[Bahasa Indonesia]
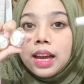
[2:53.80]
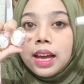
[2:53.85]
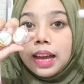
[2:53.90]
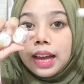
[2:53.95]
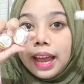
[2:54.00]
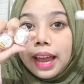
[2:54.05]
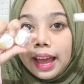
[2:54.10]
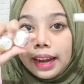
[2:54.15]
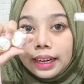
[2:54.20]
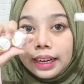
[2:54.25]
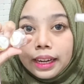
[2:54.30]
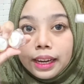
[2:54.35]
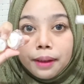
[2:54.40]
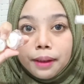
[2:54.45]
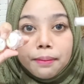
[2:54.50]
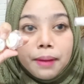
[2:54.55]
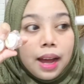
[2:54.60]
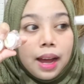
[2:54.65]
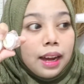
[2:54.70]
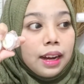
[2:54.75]

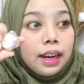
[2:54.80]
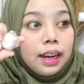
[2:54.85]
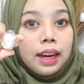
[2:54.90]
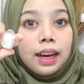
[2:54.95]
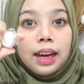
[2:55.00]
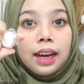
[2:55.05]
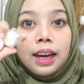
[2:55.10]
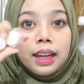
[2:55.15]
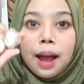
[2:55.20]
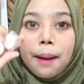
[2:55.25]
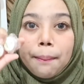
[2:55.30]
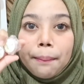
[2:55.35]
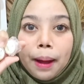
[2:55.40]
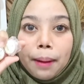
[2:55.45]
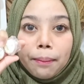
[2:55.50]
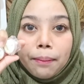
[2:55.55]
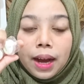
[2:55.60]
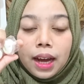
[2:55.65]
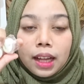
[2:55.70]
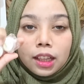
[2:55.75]
handly banget
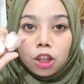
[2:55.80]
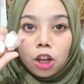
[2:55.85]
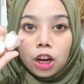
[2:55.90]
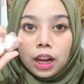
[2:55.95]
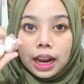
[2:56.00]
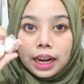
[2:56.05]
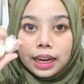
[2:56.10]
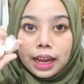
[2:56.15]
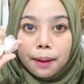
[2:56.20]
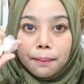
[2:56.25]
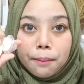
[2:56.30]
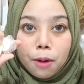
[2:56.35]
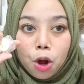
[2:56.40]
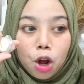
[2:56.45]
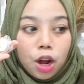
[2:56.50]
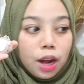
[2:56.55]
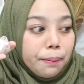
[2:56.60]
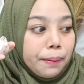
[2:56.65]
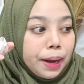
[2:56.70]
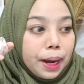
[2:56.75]
gampang banget kalau kalian
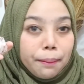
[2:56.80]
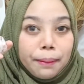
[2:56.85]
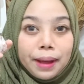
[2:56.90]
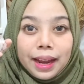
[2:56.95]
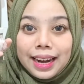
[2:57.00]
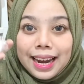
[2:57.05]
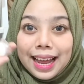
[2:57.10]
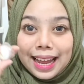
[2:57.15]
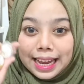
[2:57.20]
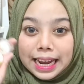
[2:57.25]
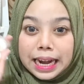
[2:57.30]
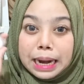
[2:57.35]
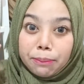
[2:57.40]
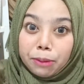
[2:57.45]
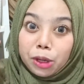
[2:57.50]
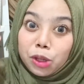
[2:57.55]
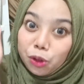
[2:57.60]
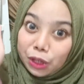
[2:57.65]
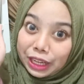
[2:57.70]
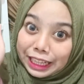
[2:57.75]
bawa kemana-mana ya
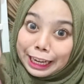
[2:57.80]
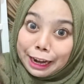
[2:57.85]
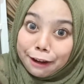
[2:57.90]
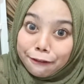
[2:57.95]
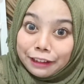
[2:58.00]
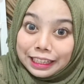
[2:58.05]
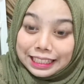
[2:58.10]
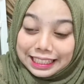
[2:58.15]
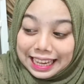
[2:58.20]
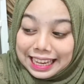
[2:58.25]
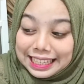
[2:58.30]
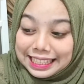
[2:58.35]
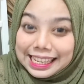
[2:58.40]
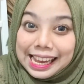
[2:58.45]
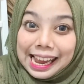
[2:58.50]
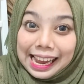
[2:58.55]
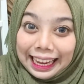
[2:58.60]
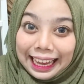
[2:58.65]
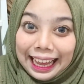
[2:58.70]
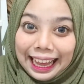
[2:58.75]
namanya juga travel size
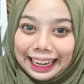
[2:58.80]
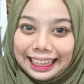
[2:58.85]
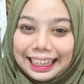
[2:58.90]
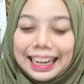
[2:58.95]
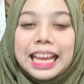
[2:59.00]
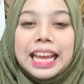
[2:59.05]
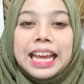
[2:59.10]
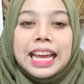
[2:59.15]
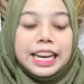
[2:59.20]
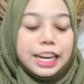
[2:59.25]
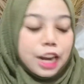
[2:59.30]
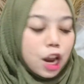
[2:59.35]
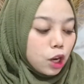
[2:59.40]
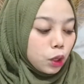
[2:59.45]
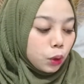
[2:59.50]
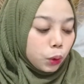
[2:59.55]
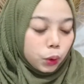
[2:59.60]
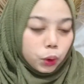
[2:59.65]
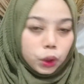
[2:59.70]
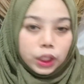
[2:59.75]
ya kan dan
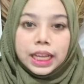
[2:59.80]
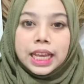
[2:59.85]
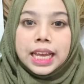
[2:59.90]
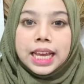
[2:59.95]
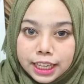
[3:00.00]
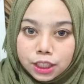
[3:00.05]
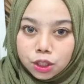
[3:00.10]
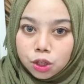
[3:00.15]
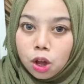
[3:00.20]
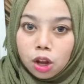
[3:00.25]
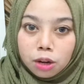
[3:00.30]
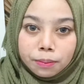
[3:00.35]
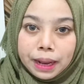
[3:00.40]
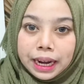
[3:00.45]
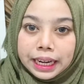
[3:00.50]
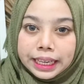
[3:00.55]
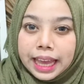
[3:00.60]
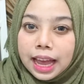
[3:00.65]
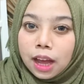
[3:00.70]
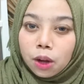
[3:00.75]
untuk size
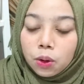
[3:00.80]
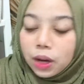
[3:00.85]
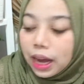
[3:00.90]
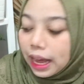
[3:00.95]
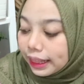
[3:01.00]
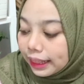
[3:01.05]
normalnya aku nggak